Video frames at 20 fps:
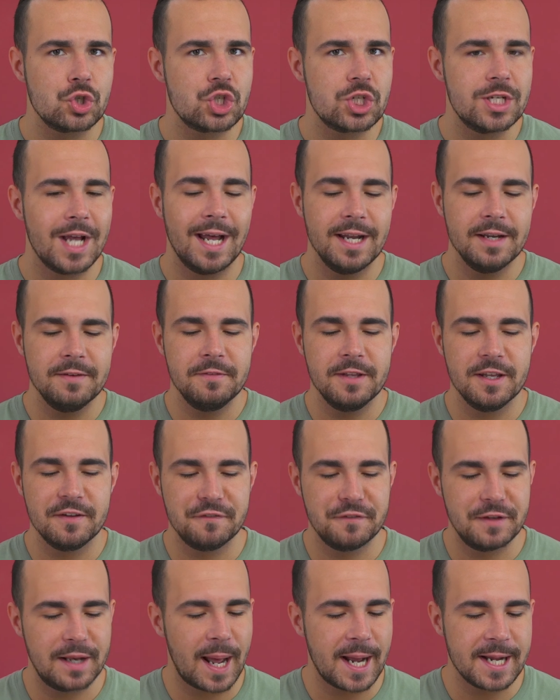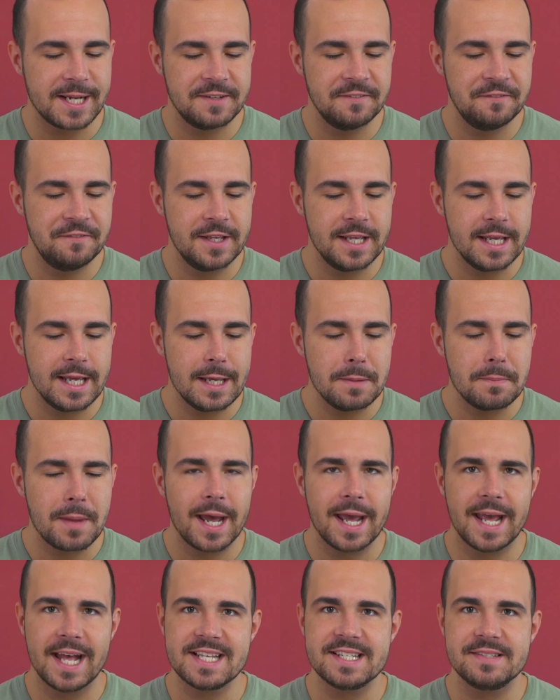starten wir vielleicht wie
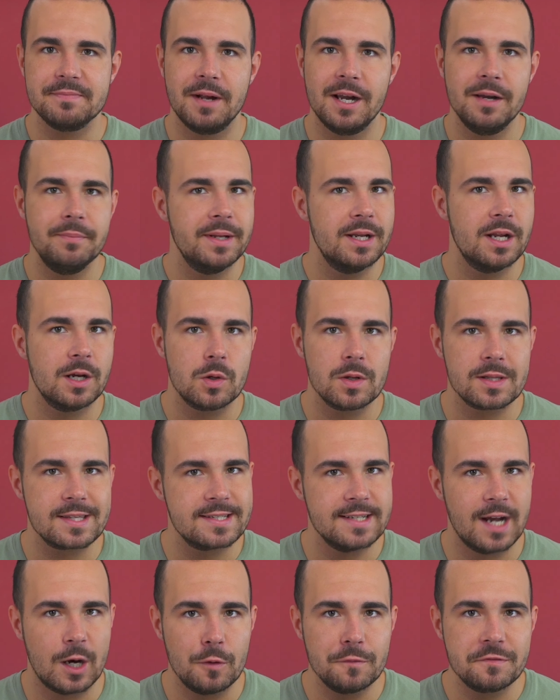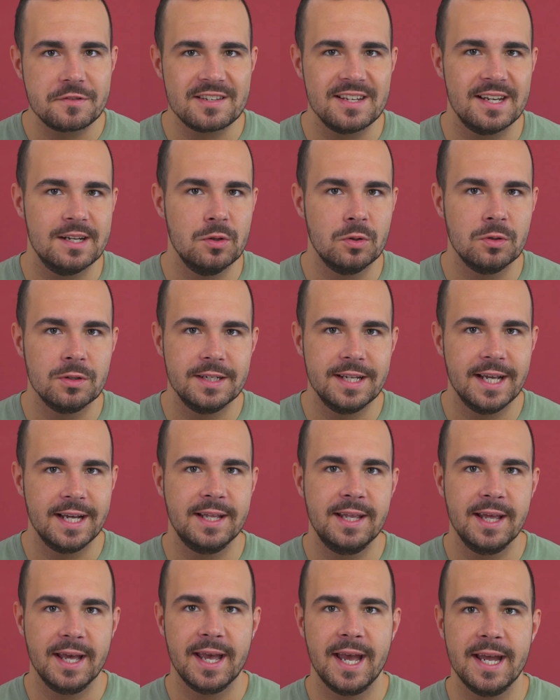immer erstmal mit einer kurzen Aufzählung
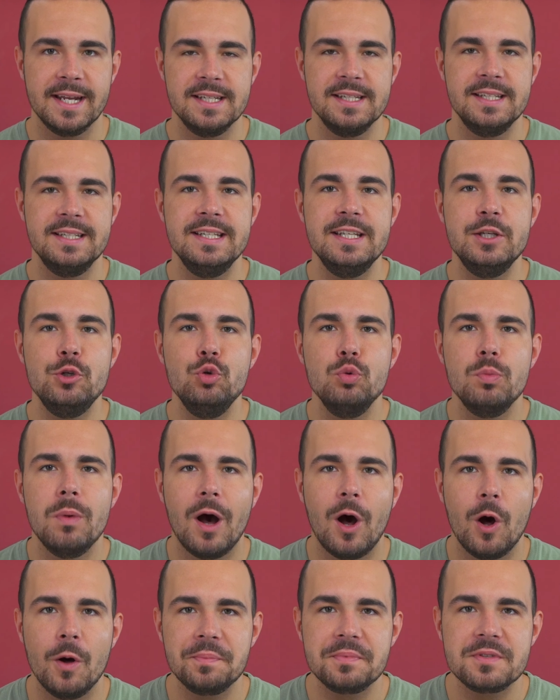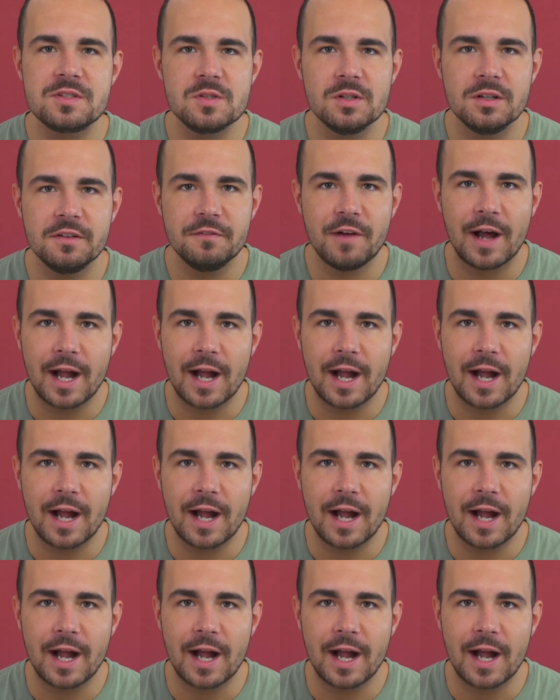der Geräte, die überhaupt zur